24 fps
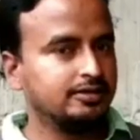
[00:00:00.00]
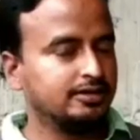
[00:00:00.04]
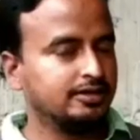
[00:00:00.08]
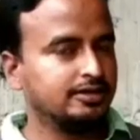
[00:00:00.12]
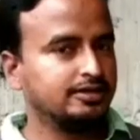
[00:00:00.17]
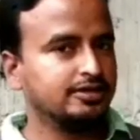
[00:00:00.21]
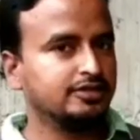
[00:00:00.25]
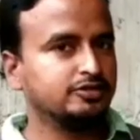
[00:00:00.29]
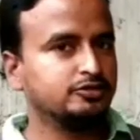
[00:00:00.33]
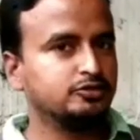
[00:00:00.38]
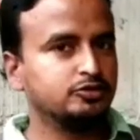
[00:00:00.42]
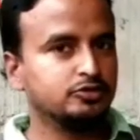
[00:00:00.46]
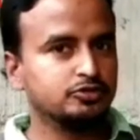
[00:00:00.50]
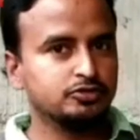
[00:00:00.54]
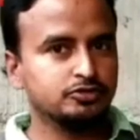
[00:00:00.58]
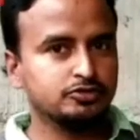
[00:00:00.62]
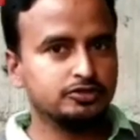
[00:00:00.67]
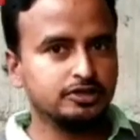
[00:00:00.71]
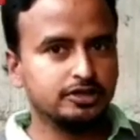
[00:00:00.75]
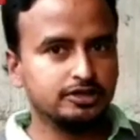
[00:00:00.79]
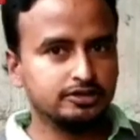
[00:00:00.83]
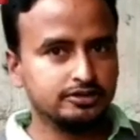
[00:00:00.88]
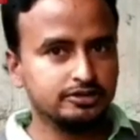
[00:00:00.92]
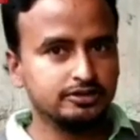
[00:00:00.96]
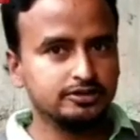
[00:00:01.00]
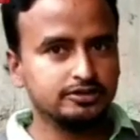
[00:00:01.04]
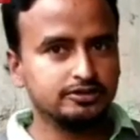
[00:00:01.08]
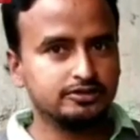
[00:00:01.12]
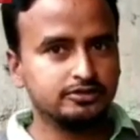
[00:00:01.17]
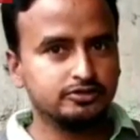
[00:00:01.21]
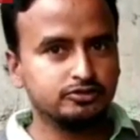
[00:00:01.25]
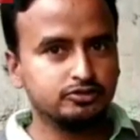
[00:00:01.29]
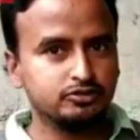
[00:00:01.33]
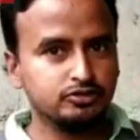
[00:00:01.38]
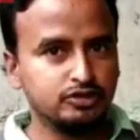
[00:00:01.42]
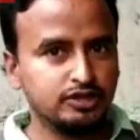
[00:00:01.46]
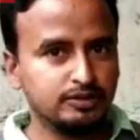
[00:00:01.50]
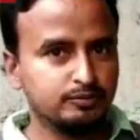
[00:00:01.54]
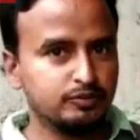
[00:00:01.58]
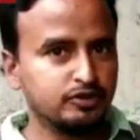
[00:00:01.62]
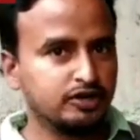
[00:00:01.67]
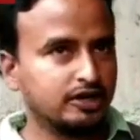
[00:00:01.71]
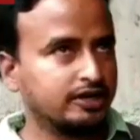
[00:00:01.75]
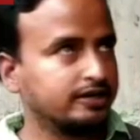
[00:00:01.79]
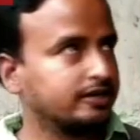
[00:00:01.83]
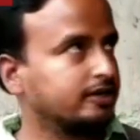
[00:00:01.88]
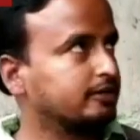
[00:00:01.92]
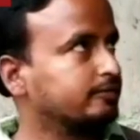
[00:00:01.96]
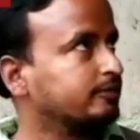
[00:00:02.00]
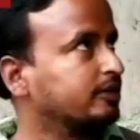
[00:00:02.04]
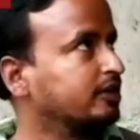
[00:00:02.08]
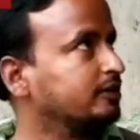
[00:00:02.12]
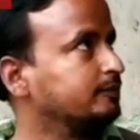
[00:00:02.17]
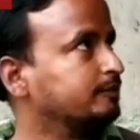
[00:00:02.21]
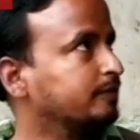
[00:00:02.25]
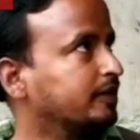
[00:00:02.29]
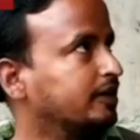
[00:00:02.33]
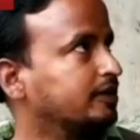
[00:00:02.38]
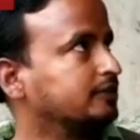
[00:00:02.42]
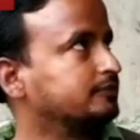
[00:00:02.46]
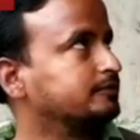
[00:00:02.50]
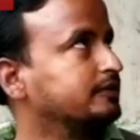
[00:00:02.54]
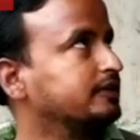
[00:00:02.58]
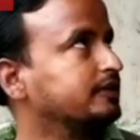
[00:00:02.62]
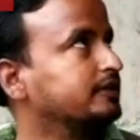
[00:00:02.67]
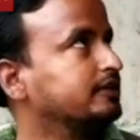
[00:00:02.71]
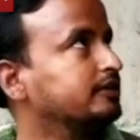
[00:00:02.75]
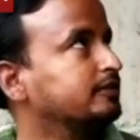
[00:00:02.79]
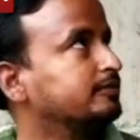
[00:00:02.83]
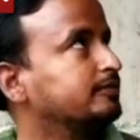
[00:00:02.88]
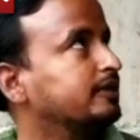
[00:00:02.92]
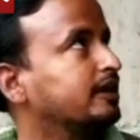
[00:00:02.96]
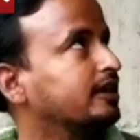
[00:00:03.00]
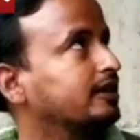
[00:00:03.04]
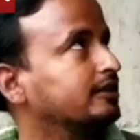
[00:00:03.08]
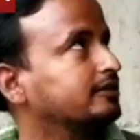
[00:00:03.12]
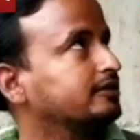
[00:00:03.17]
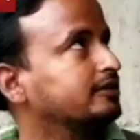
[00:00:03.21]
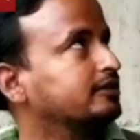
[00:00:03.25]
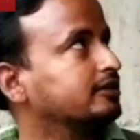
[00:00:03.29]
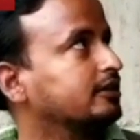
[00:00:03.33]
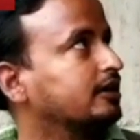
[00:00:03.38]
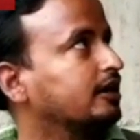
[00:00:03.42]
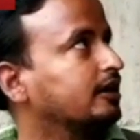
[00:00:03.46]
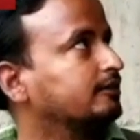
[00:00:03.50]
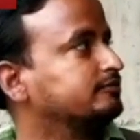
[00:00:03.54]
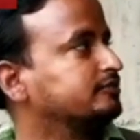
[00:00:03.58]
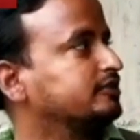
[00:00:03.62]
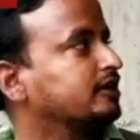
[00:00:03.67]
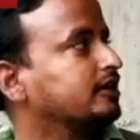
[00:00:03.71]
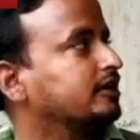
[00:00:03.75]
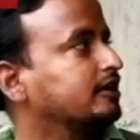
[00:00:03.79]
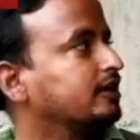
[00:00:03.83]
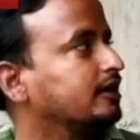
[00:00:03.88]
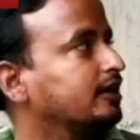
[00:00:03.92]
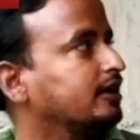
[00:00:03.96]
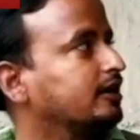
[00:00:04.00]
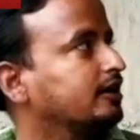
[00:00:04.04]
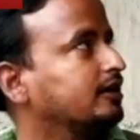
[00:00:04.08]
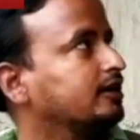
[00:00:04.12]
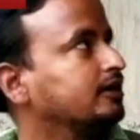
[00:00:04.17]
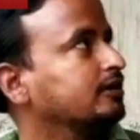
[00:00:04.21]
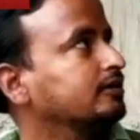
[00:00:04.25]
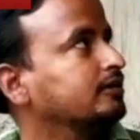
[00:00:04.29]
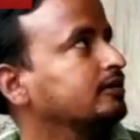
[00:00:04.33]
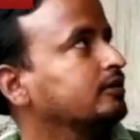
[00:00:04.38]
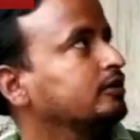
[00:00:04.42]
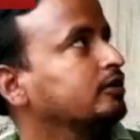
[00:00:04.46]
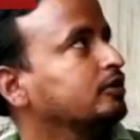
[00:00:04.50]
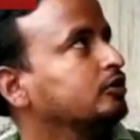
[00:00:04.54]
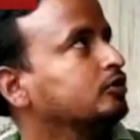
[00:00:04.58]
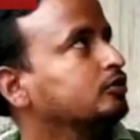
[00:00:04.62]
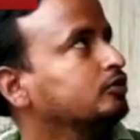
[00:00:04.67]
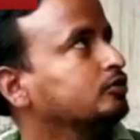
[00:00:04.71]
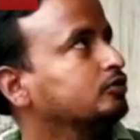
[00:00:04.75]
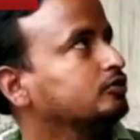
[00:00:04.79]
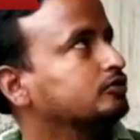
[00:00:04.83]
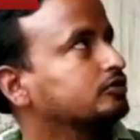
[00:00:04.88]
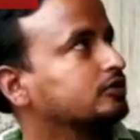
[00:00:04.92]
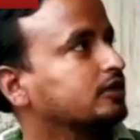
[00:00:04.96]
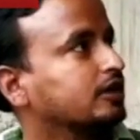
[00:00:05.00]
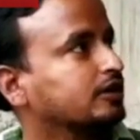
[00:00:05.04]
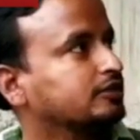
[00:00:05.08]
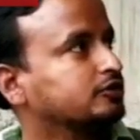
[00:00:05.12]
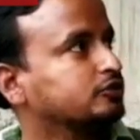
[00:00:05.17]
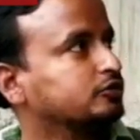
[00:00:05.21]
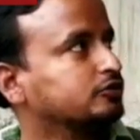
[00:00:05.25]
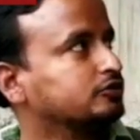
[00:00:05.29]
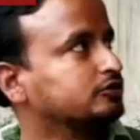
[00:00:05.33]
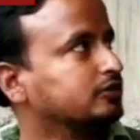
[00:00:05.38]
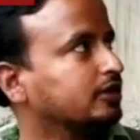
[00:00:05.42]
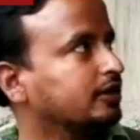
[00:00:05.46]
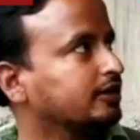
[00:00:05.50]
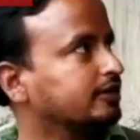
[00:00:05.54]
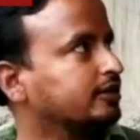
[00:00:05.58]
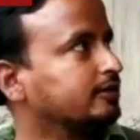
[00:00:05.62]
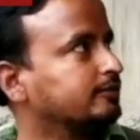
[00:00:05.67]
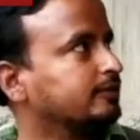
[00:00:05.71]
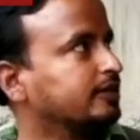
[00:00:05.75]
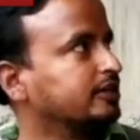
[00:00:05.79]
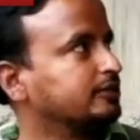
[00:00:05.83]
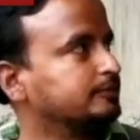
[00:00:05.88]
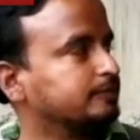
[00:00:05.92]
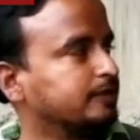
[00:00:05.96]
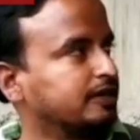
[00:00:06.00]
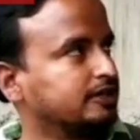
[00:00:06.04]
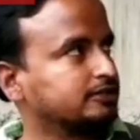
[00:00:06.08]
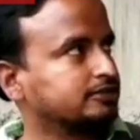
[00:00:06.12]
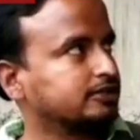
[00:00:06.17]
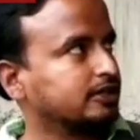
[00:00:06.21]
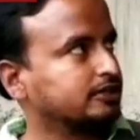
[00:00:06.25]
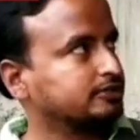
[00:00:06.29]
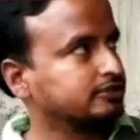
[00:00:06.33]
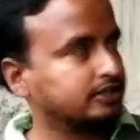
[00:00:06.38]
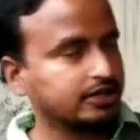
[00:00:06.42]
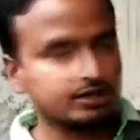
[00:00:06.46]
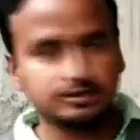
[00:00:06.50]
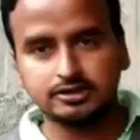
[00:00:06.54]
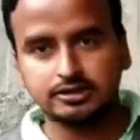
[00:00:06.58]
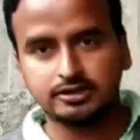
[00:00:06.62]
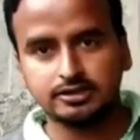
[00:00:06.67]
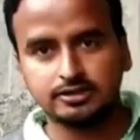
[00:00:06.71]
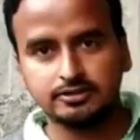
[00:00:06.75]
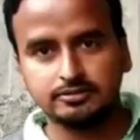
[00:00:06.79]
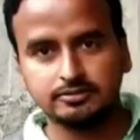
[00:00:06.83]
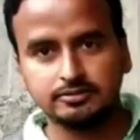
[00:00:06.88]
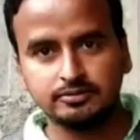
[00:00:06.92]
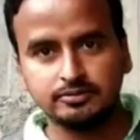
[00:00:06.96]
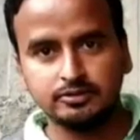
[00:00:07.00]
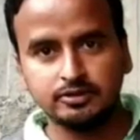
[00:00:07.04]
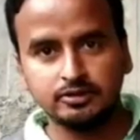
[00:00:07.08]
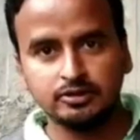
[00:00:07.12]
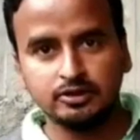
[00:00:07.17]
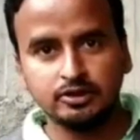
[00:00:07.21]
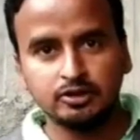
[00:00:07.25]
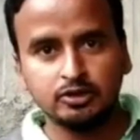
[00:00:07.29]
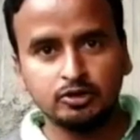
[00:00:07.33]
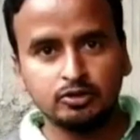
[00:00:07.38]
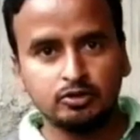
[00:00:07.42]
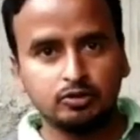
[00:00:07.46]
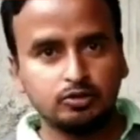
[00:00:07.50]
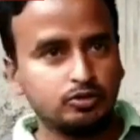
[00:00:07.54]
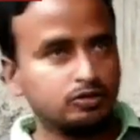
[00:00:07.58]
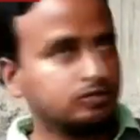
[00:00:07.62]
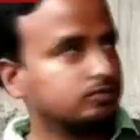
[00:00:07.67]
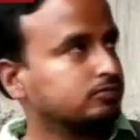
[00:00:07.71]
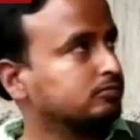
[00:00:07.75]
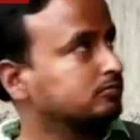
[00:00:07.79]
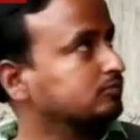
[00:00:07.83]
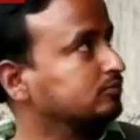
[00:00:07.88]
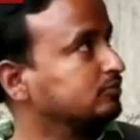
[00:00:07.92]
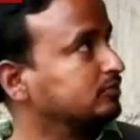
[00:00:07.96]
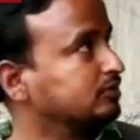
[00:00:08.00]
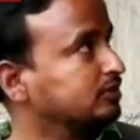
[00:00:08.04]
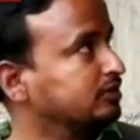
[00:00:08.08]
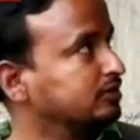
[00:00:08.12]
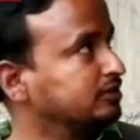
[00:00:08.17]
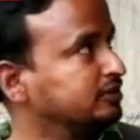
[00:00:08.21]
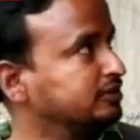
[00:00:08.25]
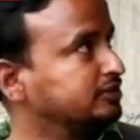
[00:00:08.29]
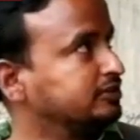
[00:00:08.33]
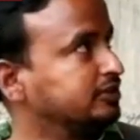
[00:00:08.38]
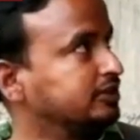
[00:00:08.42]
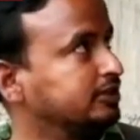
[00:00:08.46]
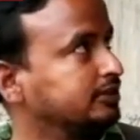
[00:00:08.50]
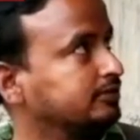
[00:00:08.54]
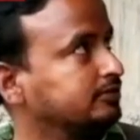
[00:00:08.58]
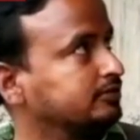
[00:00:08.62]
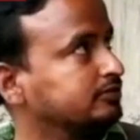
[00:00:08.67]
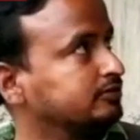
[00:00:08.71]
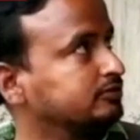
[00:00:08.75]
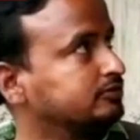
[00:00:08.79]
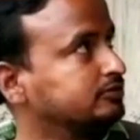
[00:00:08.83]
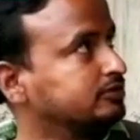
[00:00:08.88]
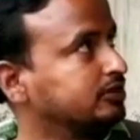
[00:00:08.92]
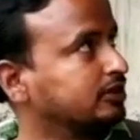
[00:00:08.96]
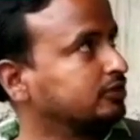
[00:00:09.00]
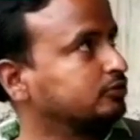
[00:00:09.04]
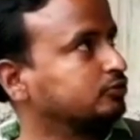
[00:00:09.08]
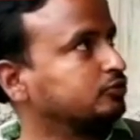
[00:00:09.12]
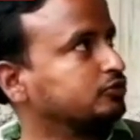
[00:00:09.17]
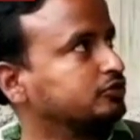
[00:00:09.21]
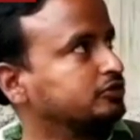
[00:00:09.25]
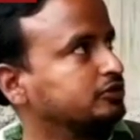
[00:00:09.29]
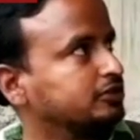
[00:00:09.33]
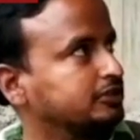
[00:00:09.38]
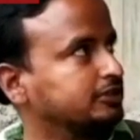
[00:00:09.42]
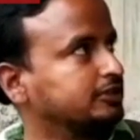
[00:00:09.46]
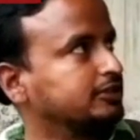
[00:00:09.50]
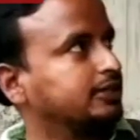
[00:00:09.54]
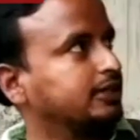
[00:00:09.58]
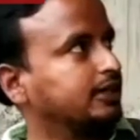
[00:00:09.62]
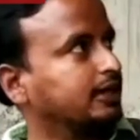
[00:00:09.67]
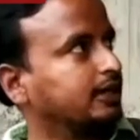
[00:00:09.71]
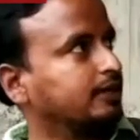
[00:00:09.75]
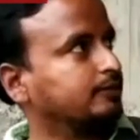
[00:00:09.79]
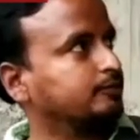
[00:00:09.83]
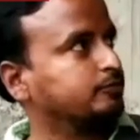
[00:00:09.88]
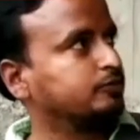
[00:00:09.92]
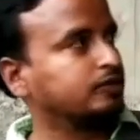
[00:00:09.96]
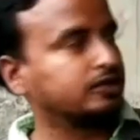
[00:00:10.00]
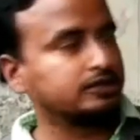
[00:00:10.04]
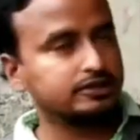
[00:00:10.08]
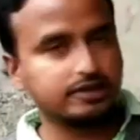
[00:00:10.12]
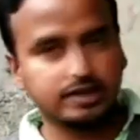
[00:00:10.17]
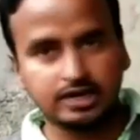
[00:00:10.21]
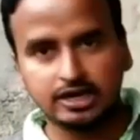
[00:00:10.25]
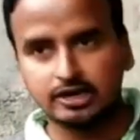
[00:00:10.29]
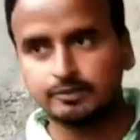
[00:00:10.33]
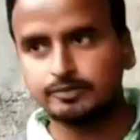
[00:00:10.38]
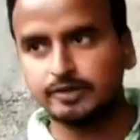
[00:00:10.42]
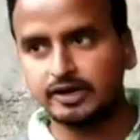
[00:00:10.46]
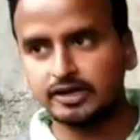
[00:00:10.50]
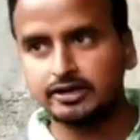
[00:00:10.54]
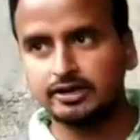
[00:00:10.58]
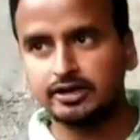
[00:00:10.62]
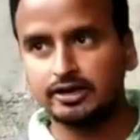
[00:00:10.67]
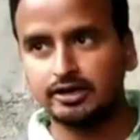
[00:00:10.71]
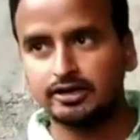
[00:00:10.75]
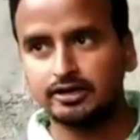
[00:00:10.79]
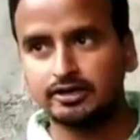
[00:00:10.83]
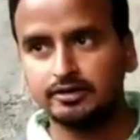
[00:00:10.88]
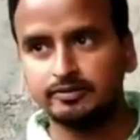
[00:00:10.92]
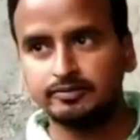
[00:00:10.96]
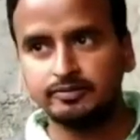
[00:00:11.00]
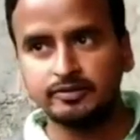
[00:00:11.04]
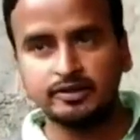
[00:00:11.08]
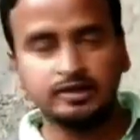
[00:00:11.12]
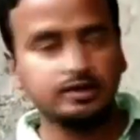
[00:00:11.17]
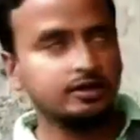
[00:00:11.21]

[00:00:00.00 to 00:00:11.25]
एन e एस दो सौ तैतीस सुलेमपुर अंडर बाईपास पे निर्माणाधीन काम चल रहा है उसका जो अंडर बाईपास का छत है वो नीचे छत वो चिटिक गया है पूरा दरार पड़ गया है